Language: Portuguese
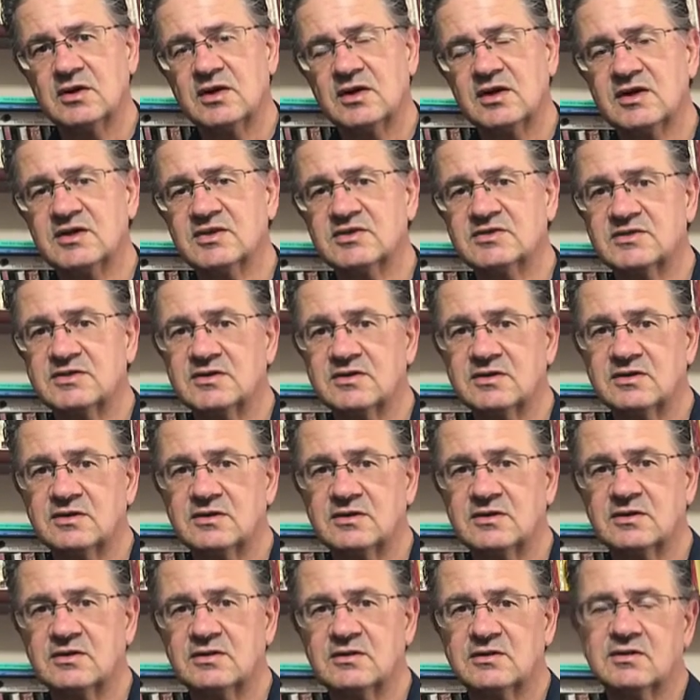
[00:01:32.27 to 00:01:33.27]

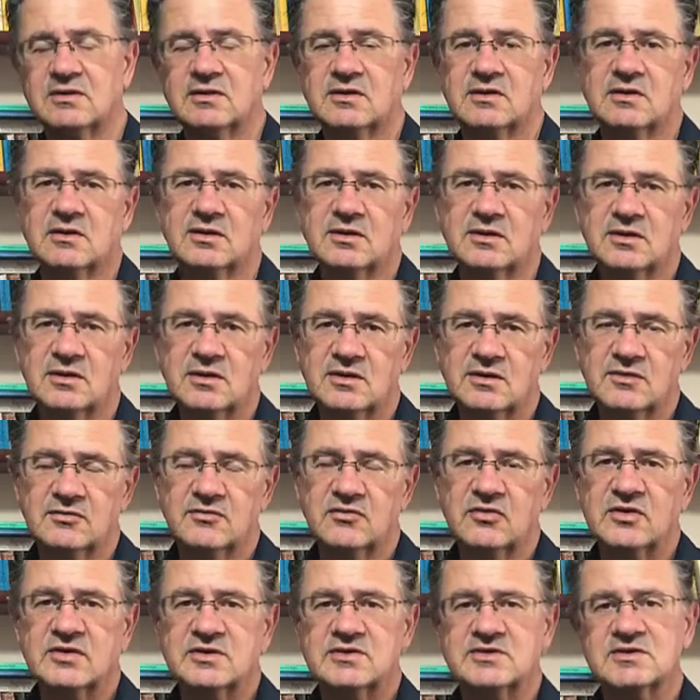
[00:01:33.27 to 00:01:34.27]
Esta
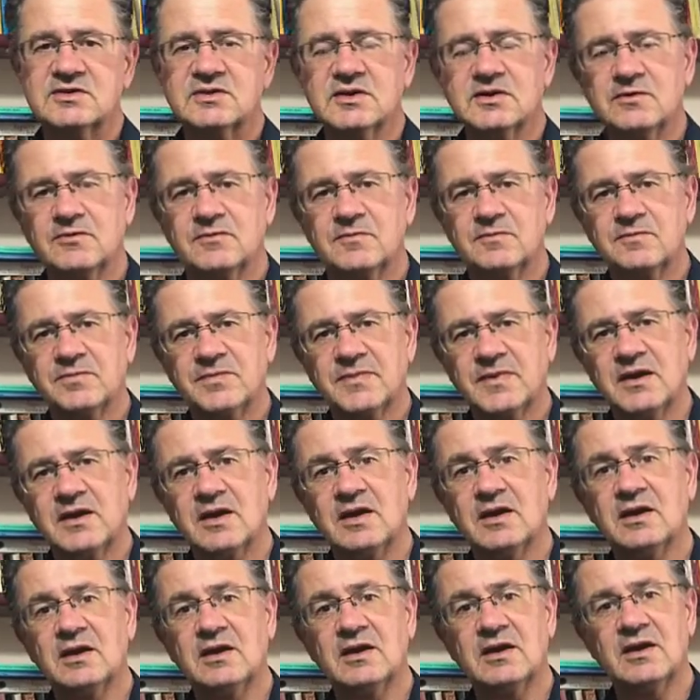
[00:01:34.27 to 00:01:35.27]
infecção,
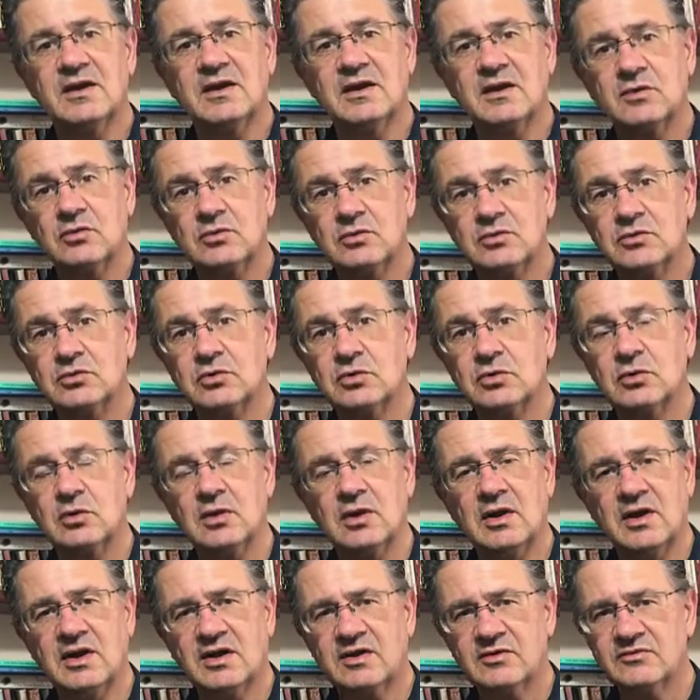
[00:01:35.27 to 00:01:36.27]
ela é
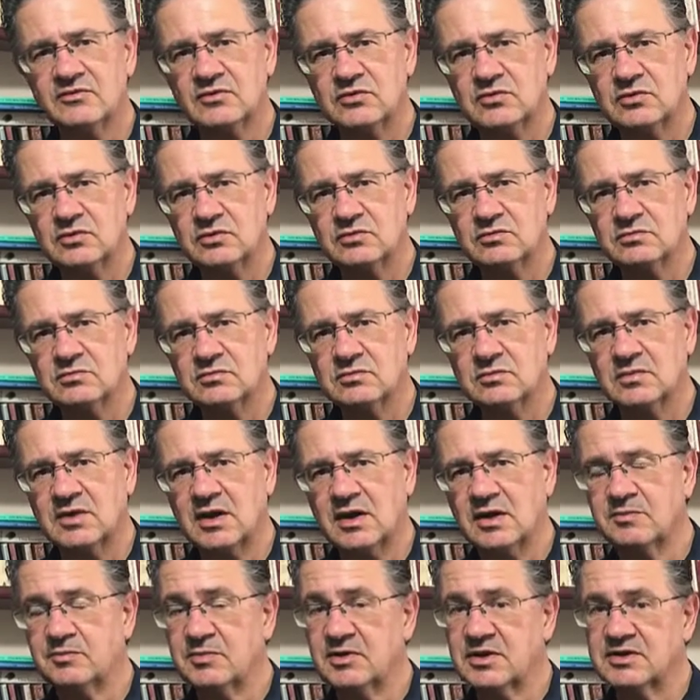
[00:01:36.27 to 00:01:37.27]
controlável,
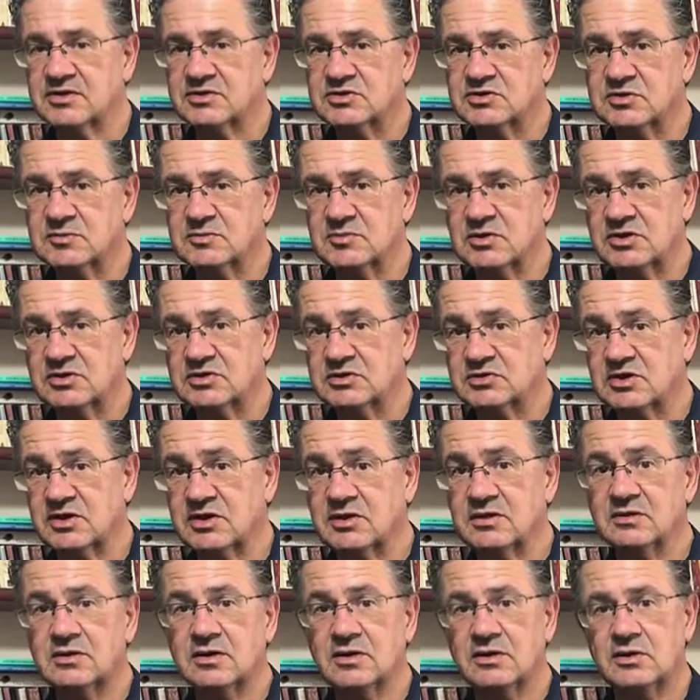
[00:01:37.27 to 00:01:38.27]
aparentemente
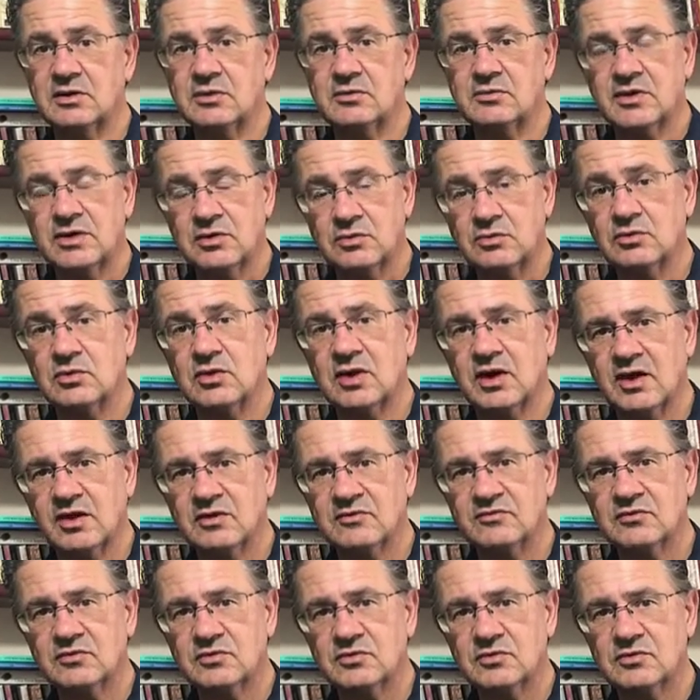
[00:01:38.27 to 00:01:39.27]
ainda não é
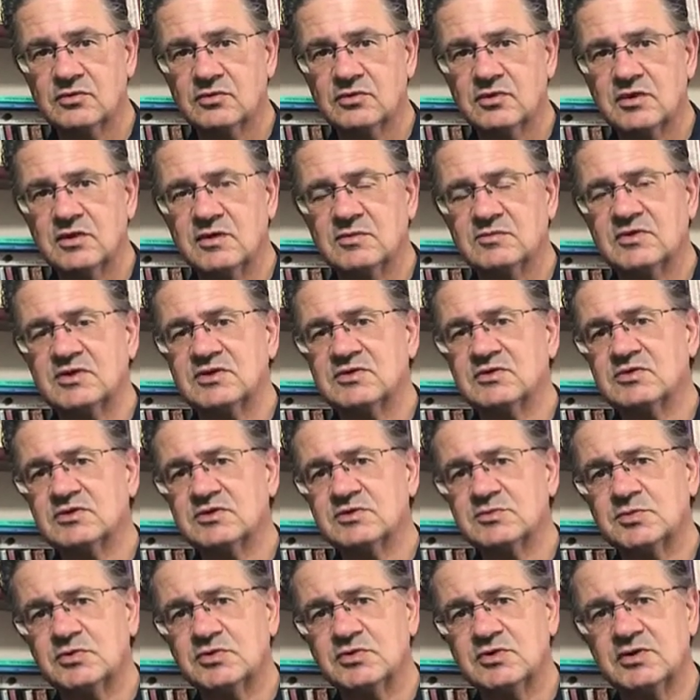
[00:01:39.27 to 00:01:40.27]
curável, mas
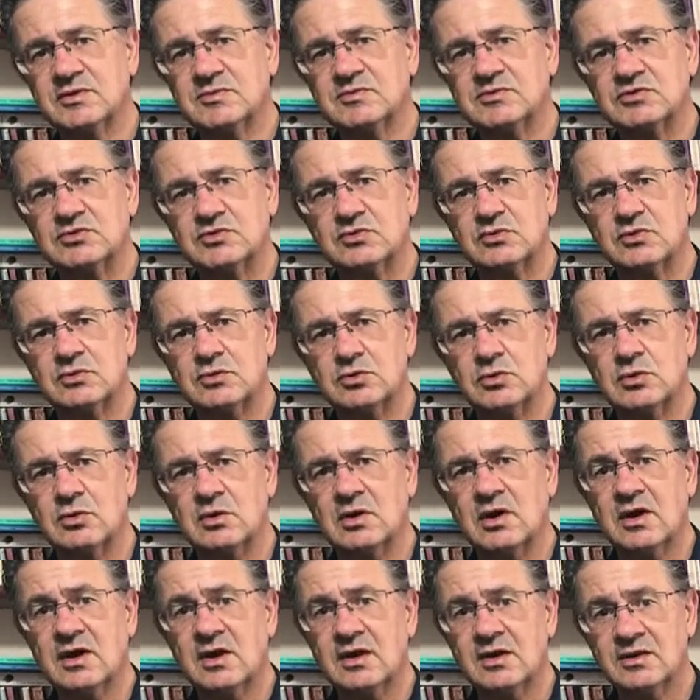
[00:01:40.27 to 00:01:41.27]
nós podemos
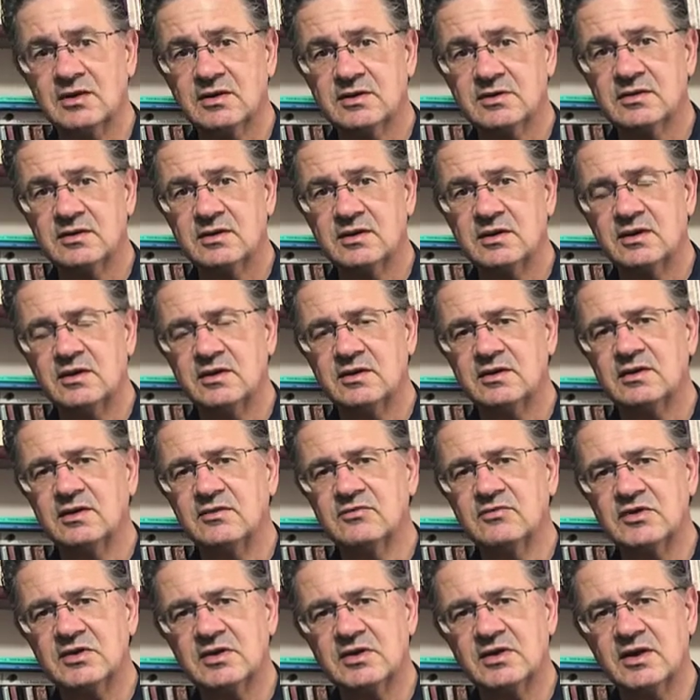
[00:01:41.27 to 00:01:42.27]
controlá-la e
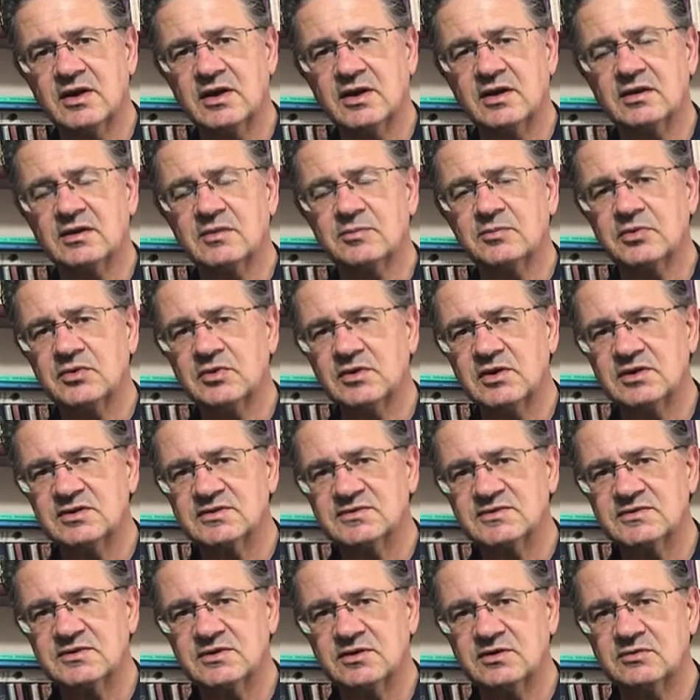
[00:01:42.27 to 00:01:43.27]
evitar a
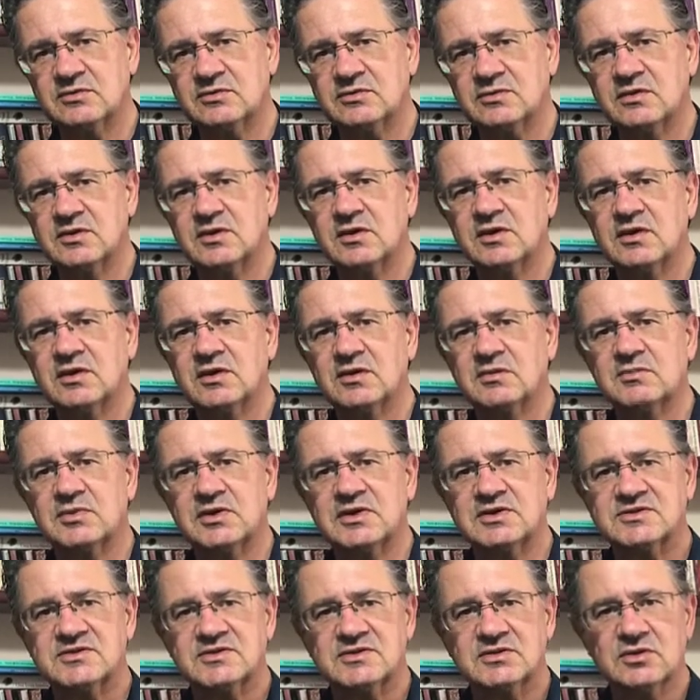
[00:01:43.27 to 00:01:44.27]
progressão
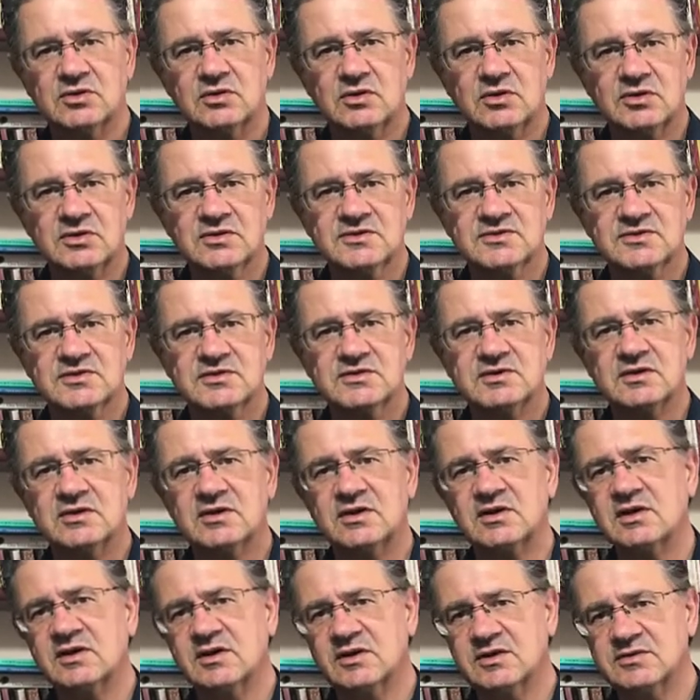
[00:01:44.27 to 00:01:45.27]
para cirrose
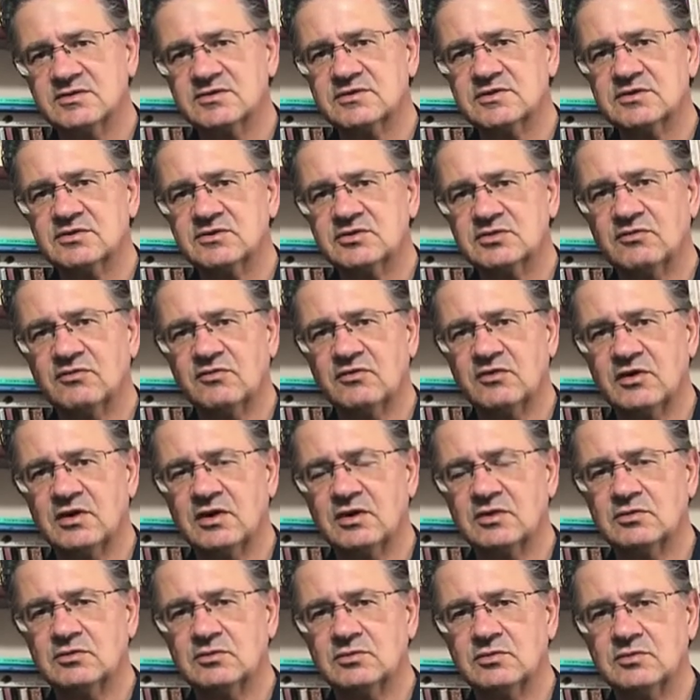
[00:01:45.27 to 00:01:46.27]
e câncer de
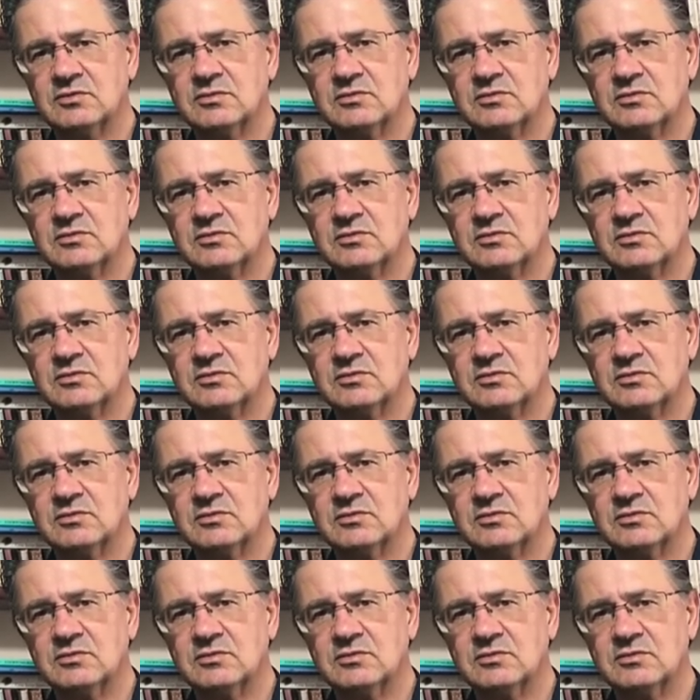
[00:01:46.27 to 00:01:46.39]
fígado.